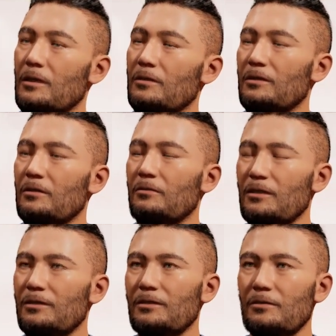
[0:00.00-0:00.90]

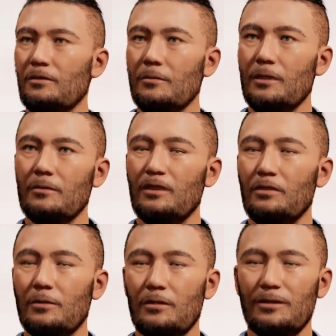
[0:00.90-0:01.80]
アンリアルエンジンの
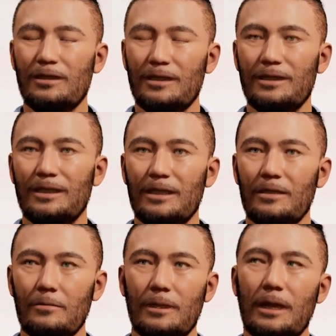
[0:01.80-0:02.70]
メタヒューマンを使って
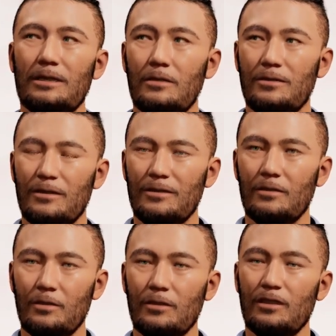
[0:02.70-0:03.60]

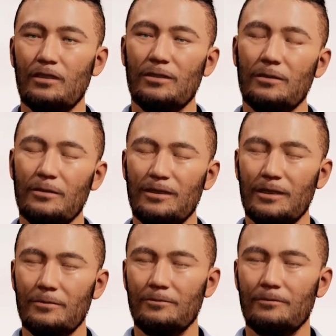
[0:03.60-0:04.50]
バーチャルスタジオを作ってみまし
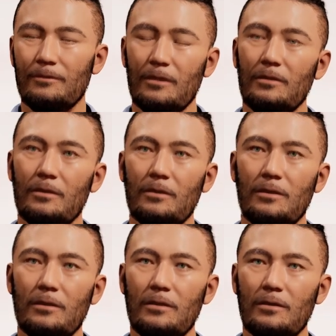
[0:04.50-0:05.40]
た。
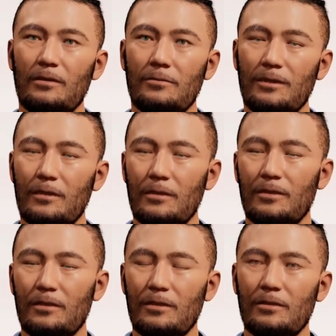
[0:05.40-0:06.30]
えー、全て
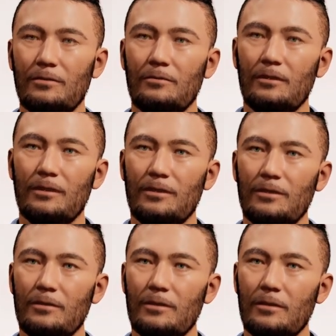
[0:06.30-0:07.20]
シージー で作られて
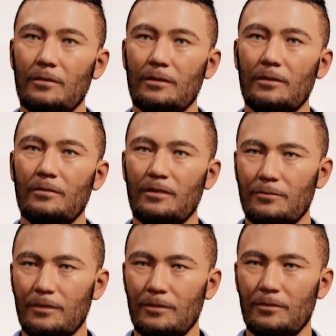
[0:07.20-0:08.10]
いて
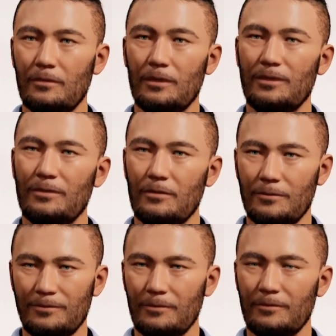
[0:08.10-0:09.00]
リアルタイムに動かしてい
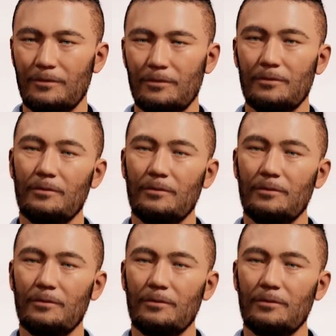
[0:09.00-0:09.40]
ます。